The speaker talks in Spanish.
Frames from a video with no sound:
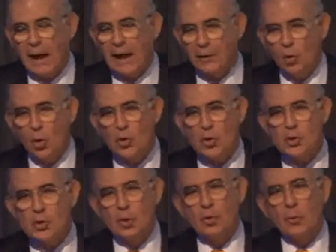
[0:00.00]
a todos
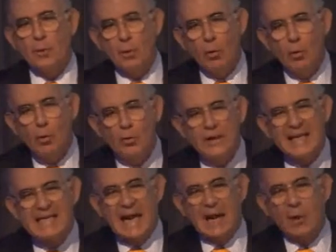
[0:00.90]
nosotros, pero hubo un
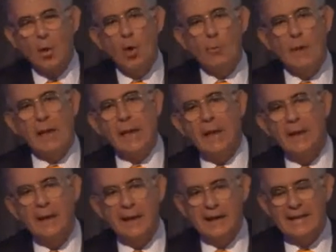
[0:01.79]
desacople
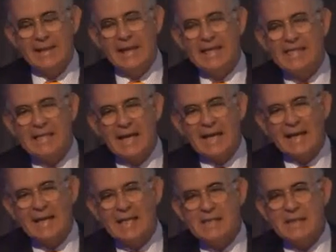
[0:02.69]
entre esa
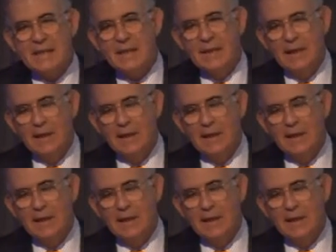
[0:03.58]
crisis